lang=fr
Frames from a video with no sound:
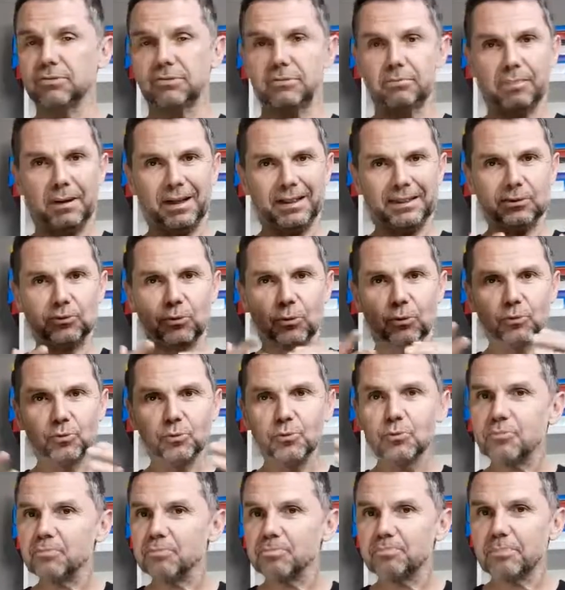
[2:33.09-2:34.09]
vous partez donc
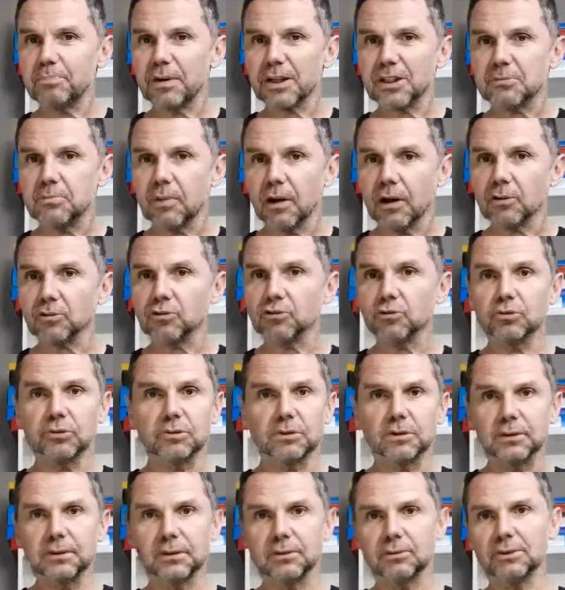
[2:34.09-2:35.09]
d'une page blanche, on
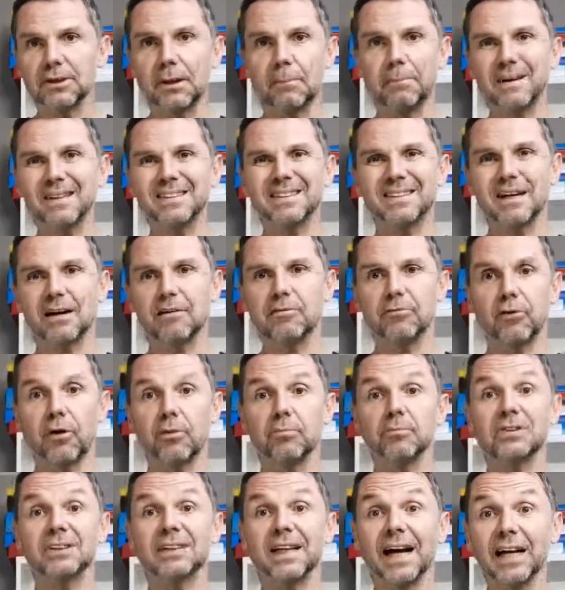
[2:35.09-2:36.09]
dit, on appelle ça
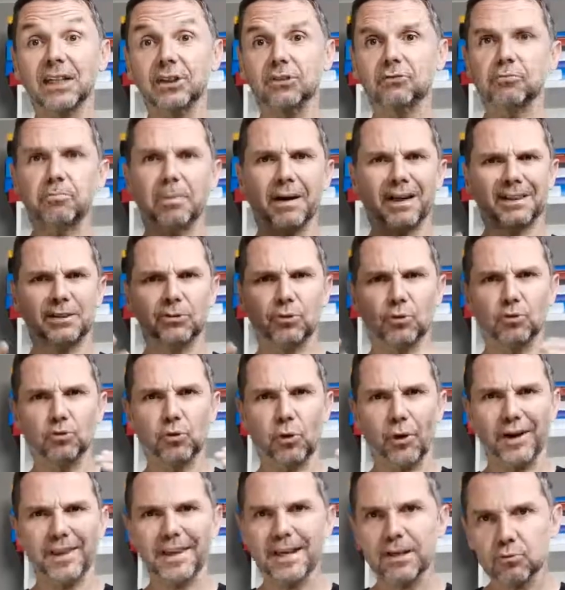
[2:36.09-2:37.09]
from scratch, vous partez donc
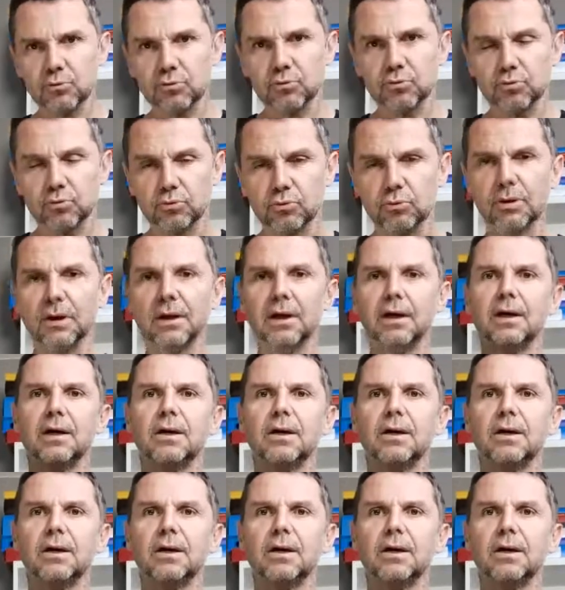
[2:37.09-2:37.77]
de rien du tout,